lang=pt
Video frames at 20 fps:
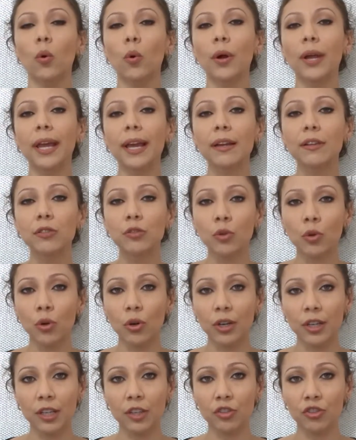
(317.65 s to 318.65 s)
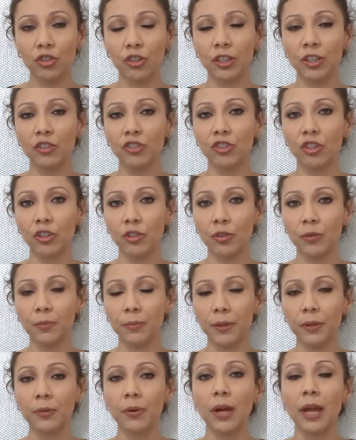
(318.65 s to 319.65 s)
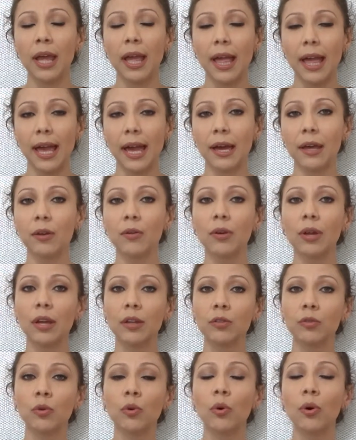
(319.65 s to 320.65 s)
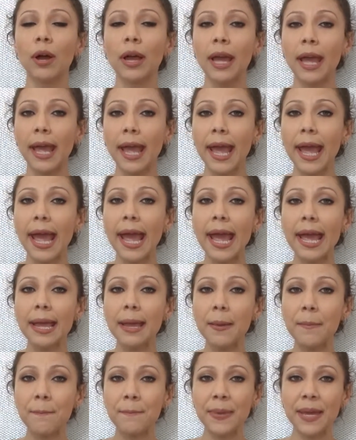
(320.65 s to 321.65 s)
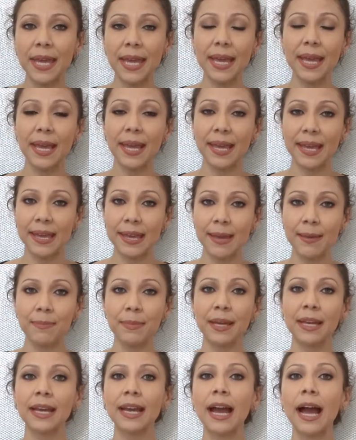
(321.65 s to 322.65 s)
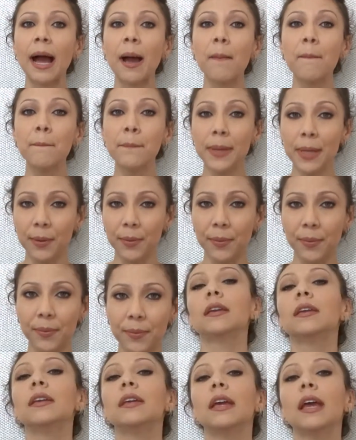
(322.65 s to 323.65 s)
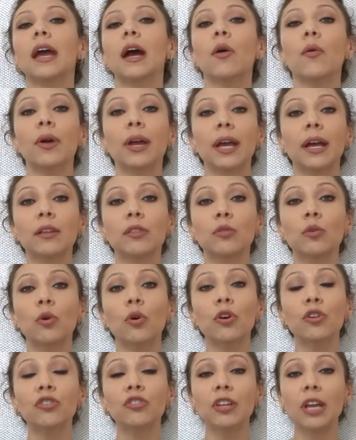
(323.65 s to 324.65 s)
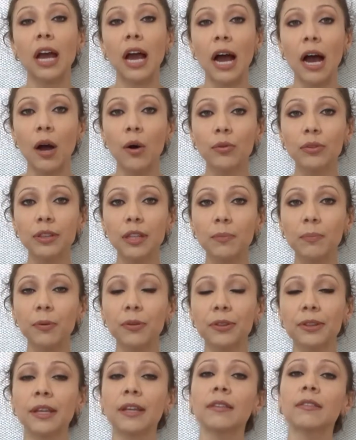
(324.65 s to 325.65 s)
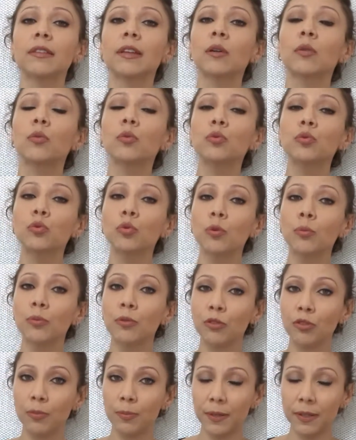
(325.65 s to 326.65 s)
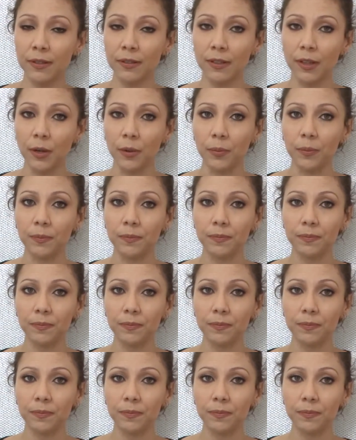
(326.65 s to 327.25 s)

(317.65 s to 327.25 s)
O reator que tinha em Chernobyl era o reator RBMK-1000, que é um reator de alta potência com tubos de pressão.